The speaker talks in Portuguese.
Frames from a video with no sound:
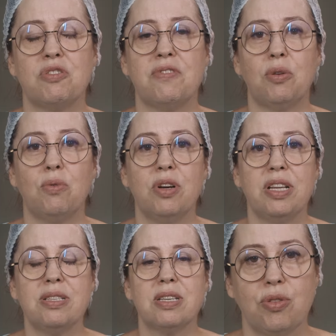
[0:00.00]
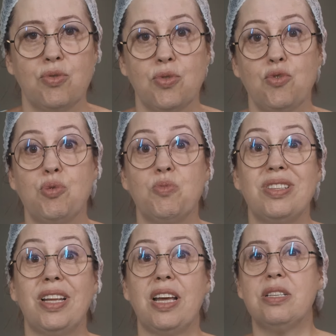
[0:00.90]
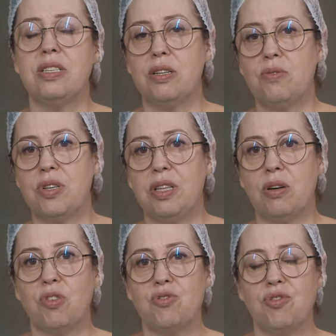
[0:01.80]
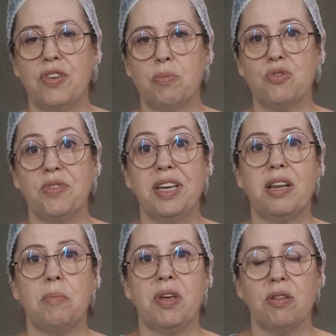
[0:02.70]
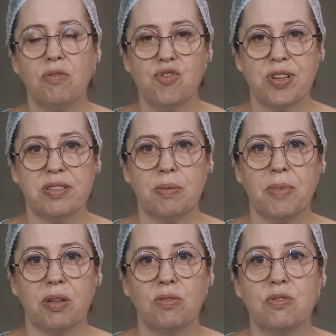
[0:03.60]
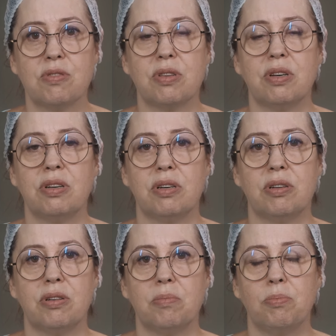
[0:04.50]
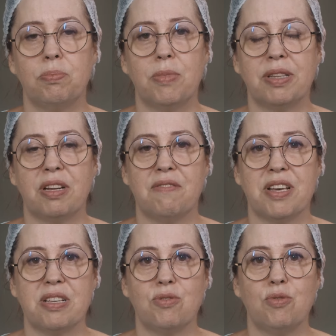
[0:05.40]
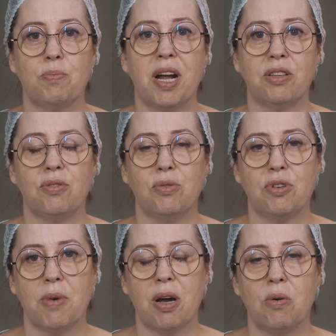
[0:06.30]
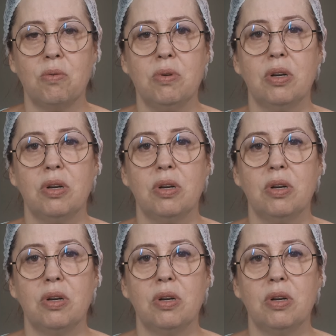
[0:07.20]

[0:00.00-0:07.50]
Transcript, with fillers: valores. Nos últimos três anos, então, nós tivemos um incremento de nascimentos. Uh, através do parto normal,